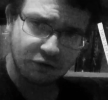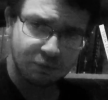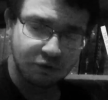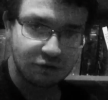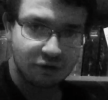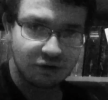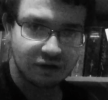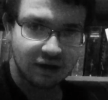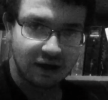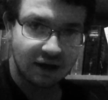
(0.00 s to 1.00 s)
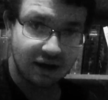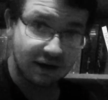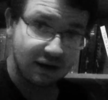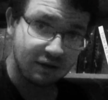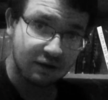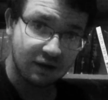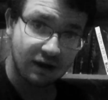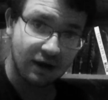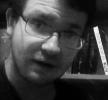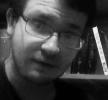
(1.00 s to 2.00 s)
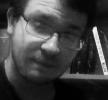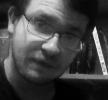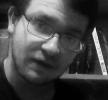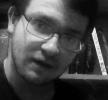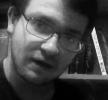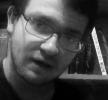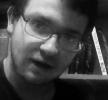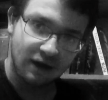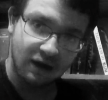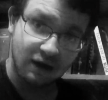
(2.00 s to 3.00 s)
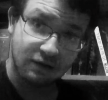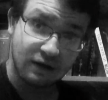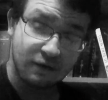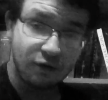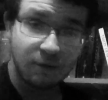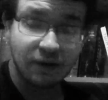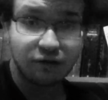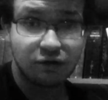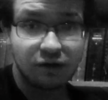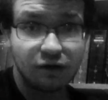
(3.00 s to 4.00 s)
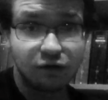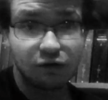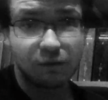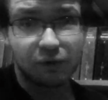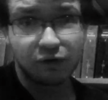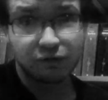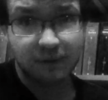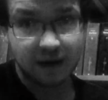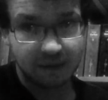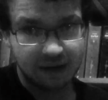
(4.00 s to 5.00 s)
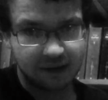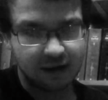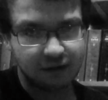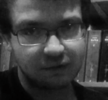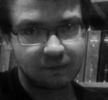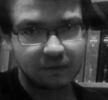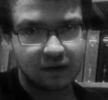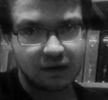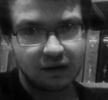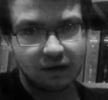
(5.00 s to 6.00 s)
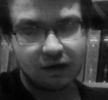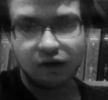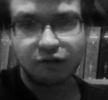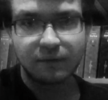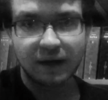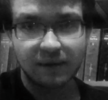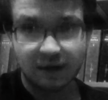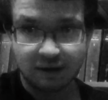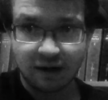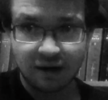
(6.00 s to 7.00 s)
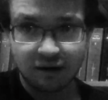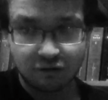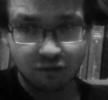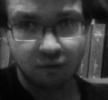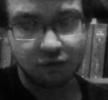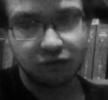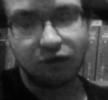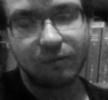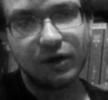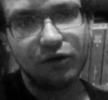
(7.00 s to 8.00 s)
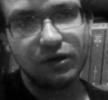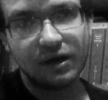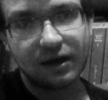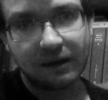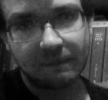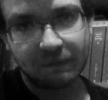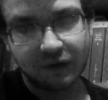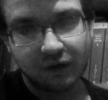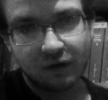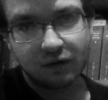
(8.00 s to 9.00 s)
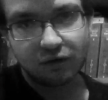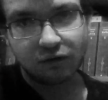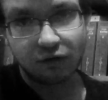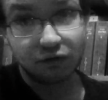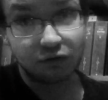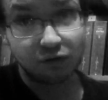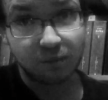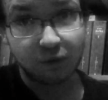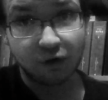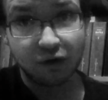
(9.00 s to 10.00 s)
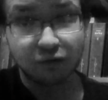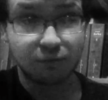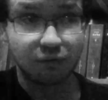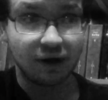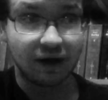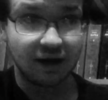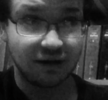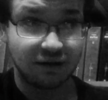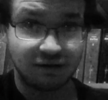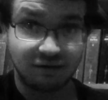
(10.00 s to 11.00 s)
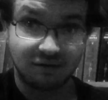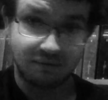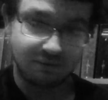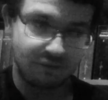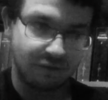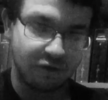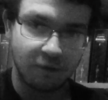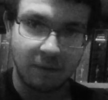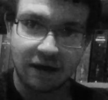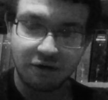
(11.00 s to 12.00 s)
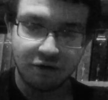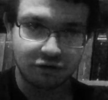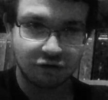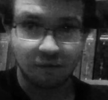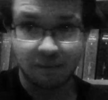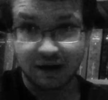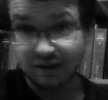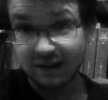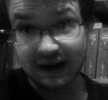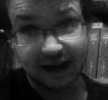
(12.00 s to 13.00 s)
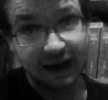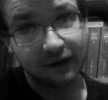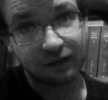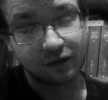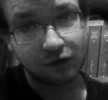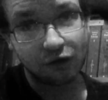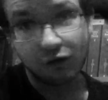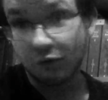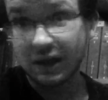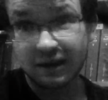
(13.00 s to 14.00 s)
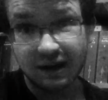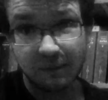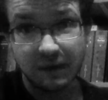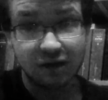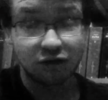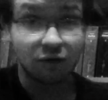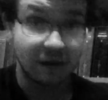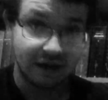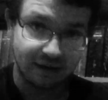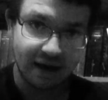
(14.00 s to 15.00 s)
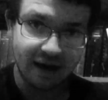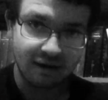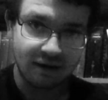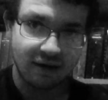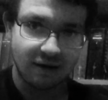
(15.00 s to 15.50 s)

puntos que hay que destacar es la formación de los grupos paramilitares. Los paramilitares, como su nombre lo indica, son grupos pues formados con bases del ejército, un entrenamiento militar,